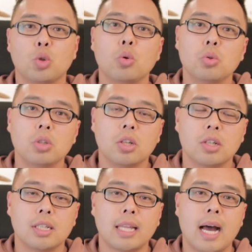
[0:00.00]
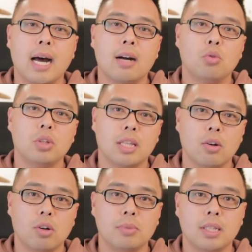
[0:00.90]
총력을 다하고
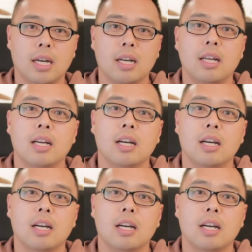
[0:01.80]
있다고 합니다.